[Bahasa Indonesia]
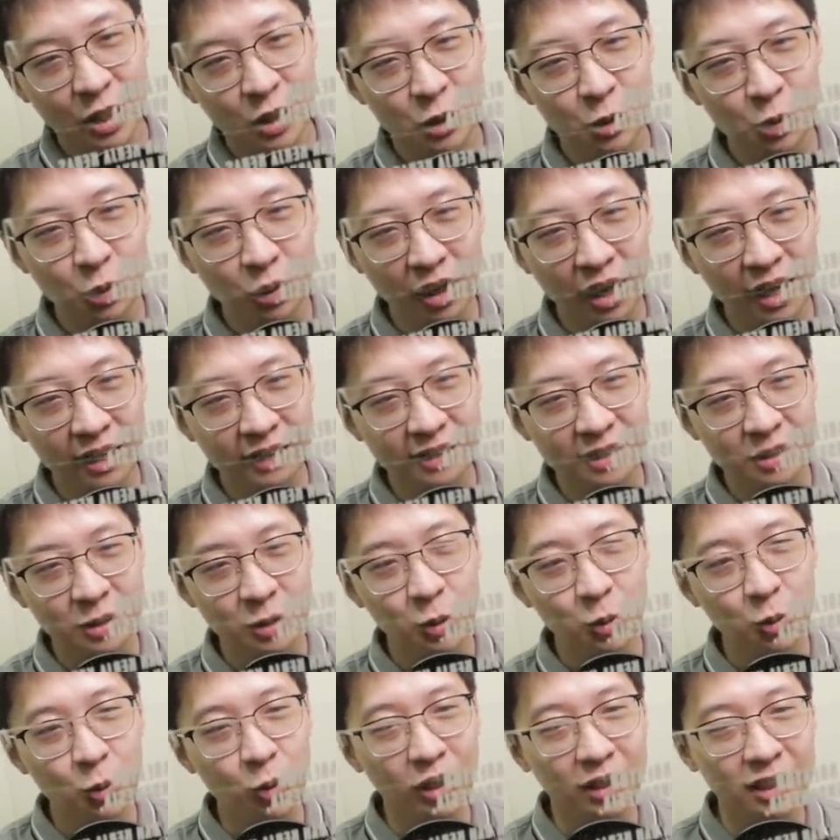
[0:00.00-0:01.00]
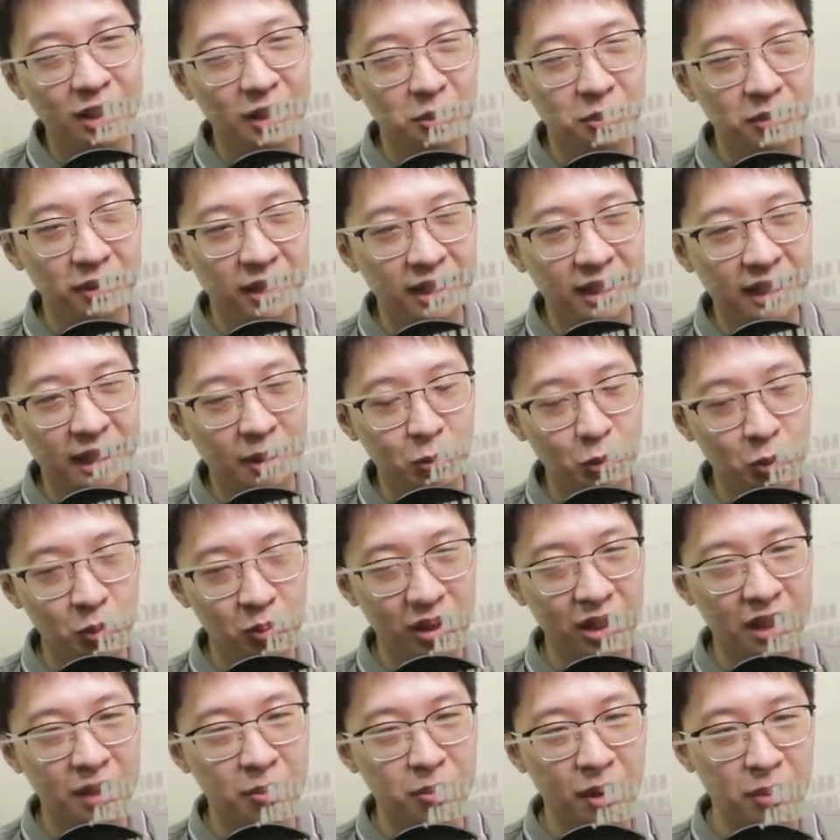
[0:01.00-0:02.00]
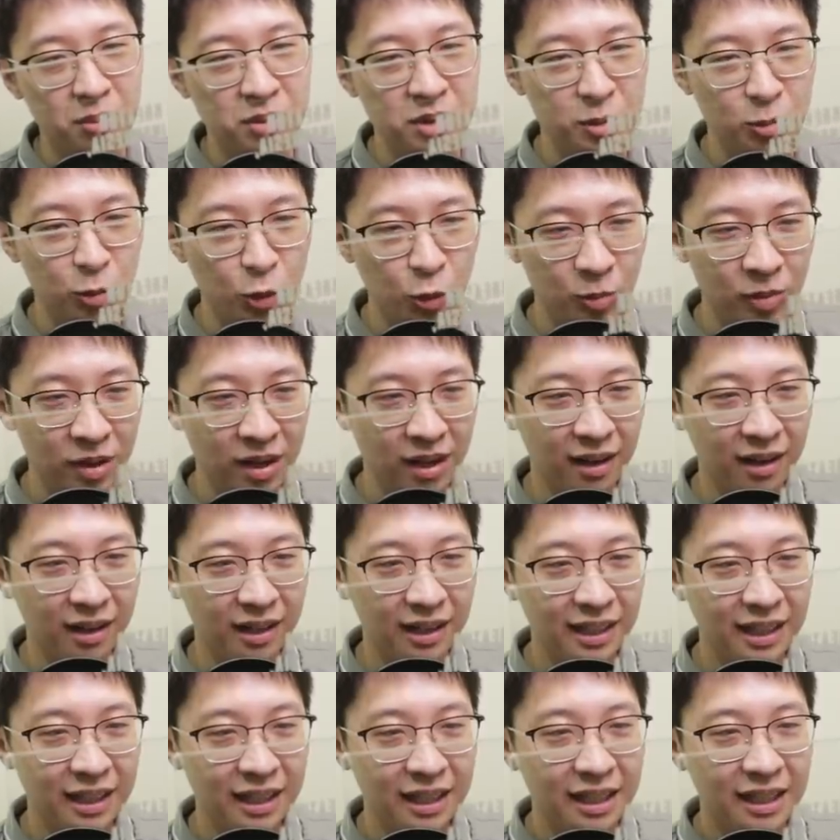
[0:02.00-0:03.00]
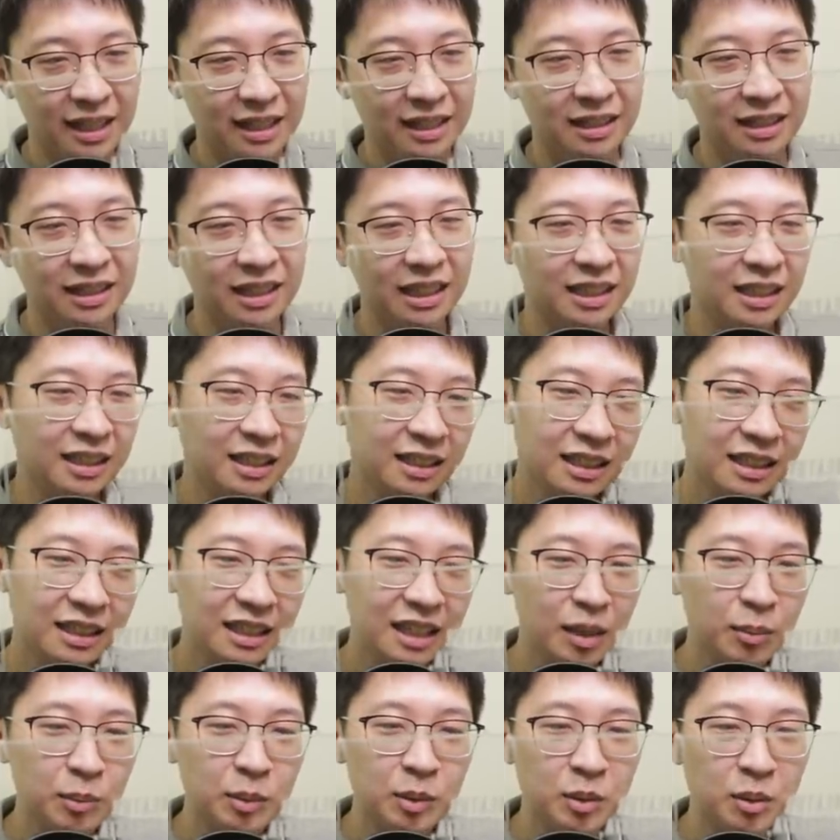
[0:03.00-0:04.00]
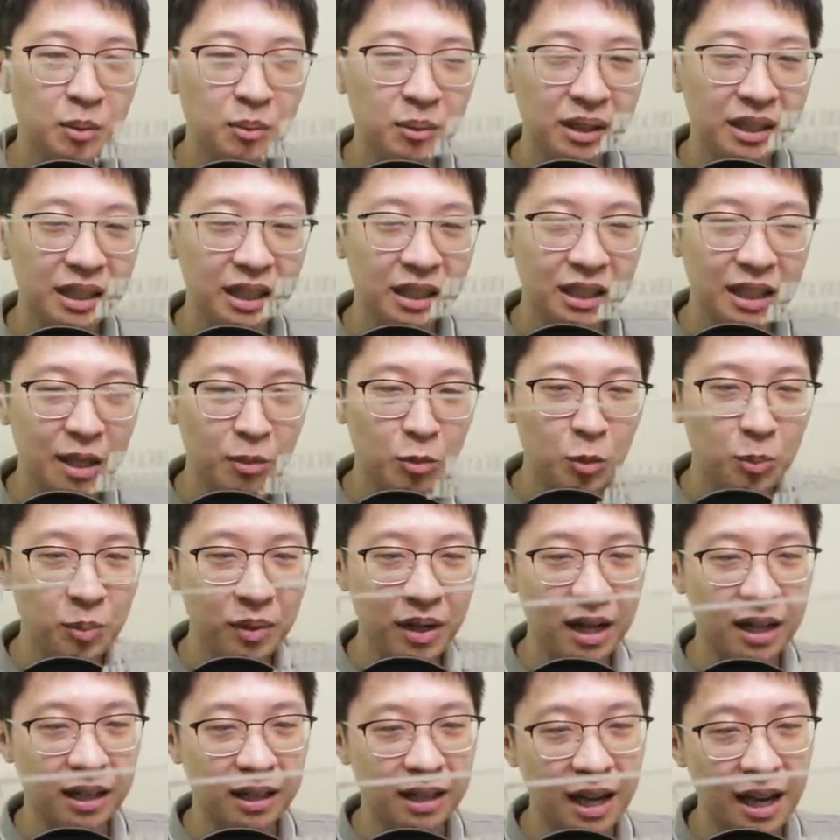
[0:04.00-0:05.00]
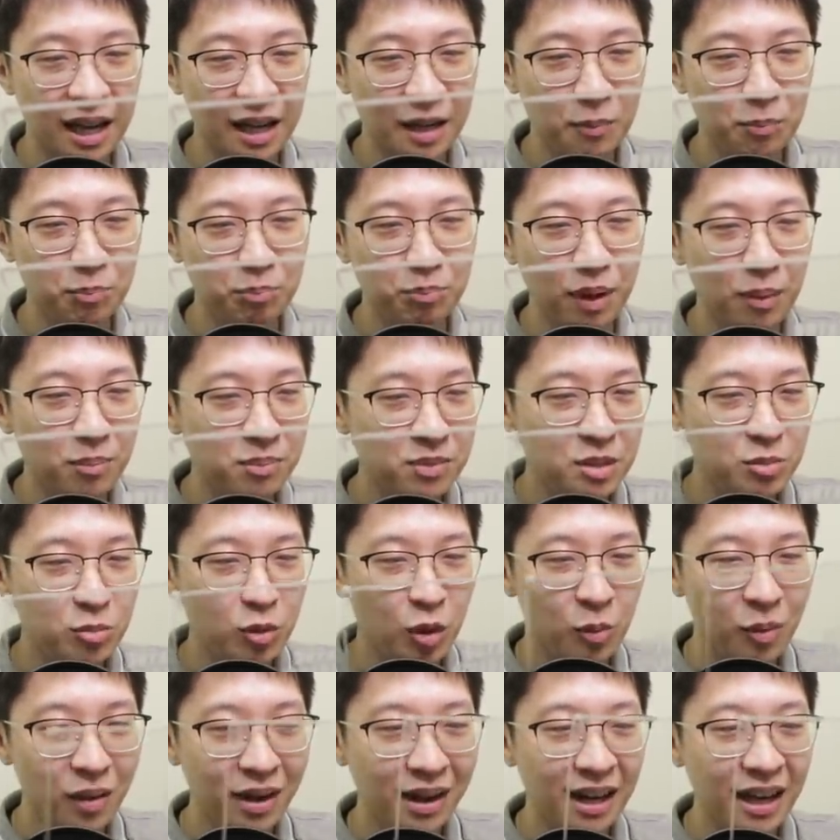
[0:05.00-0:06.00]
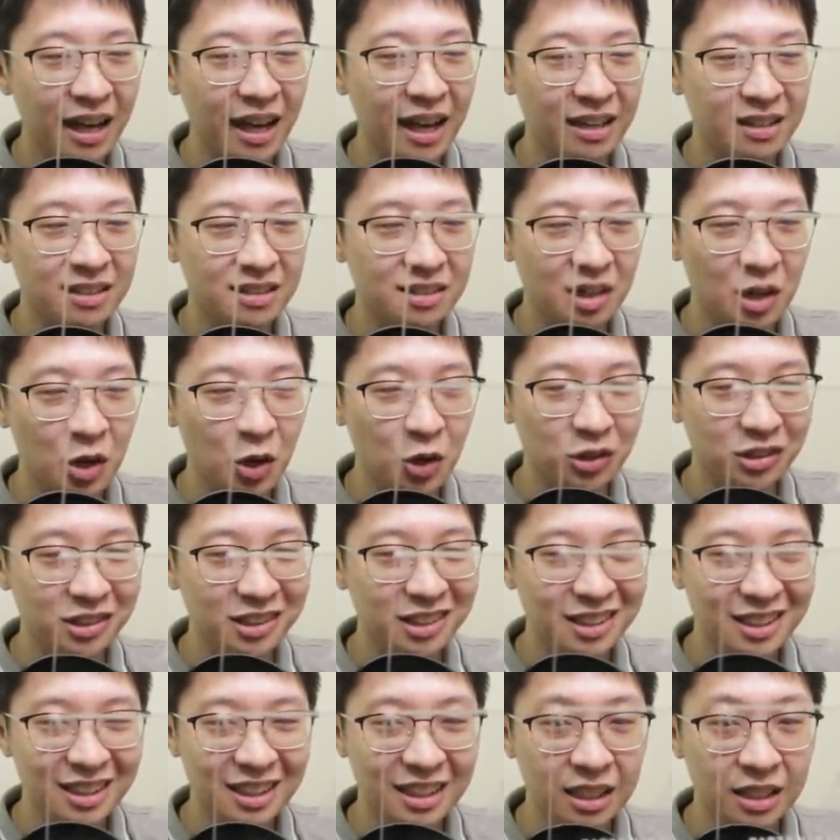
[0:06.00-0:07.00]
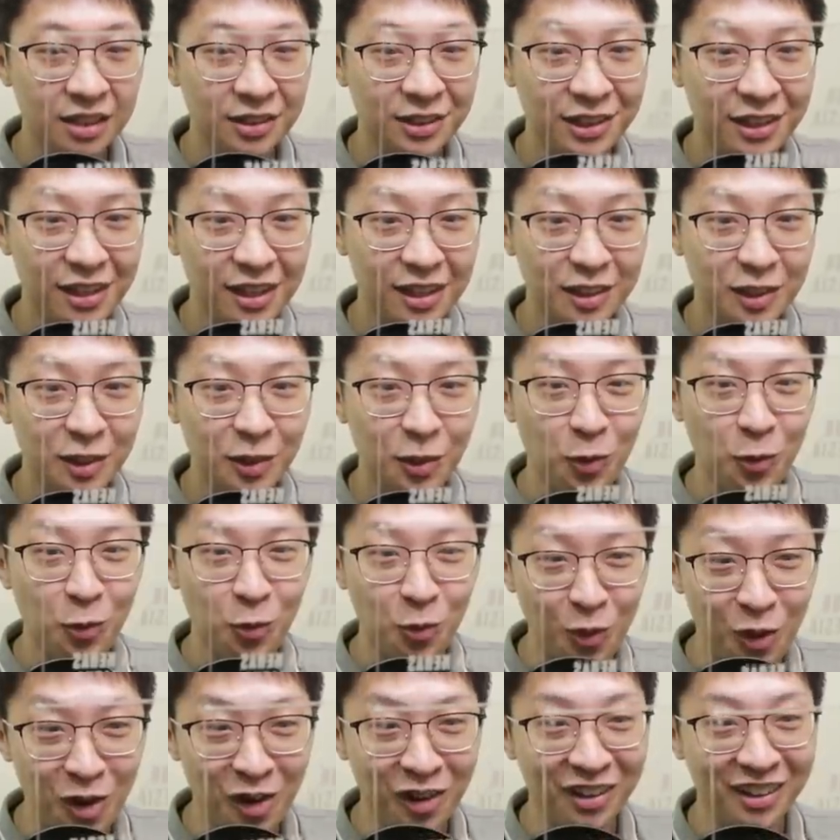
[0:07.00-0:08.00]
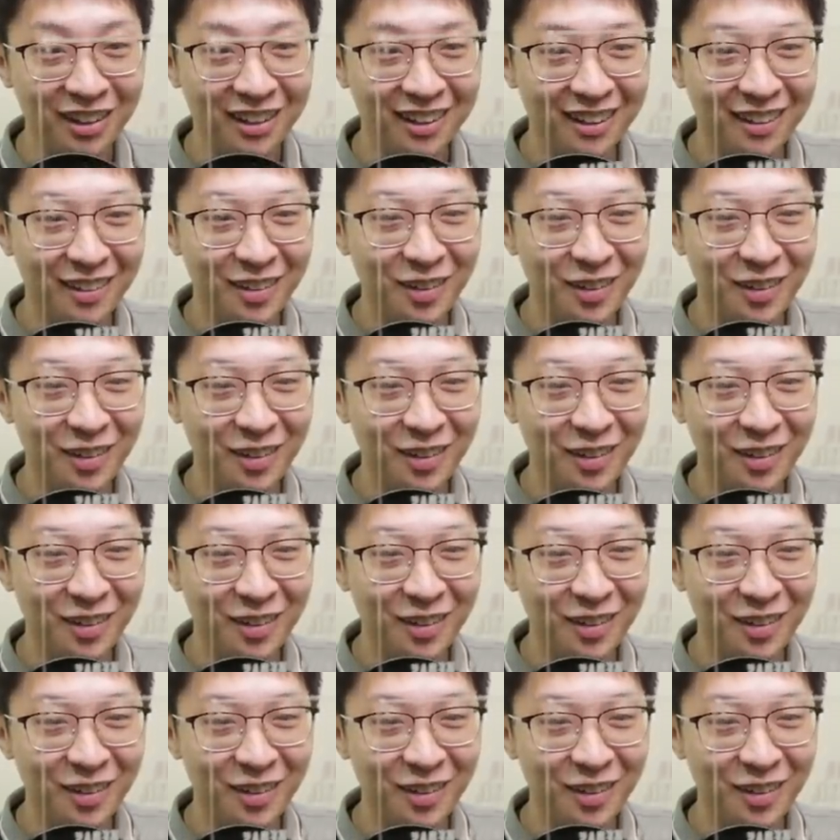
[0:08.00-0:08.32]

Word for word: Juga atas dukungan terbaik kamu bagi PUBG Mobile. Dengan ini kami memberikan kamu penghargaan PUBG Mobile Extraordinary Creator Award.